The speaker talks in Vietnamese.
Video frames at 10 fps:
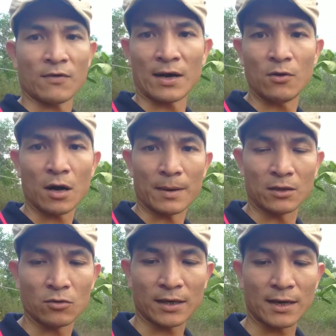và nếu họ
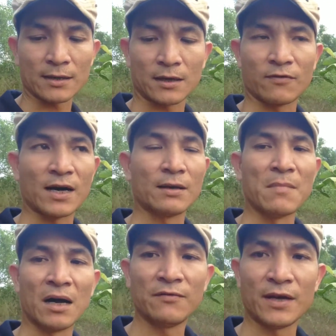bài thuốc thì rất là tuyệt vời
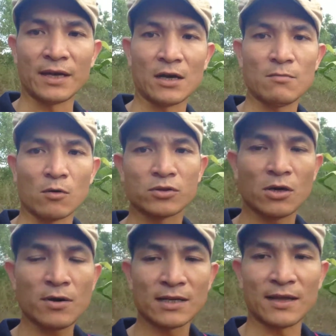bởi vì có một
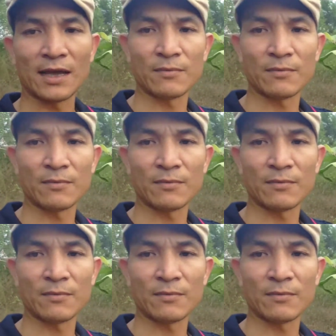số anh chị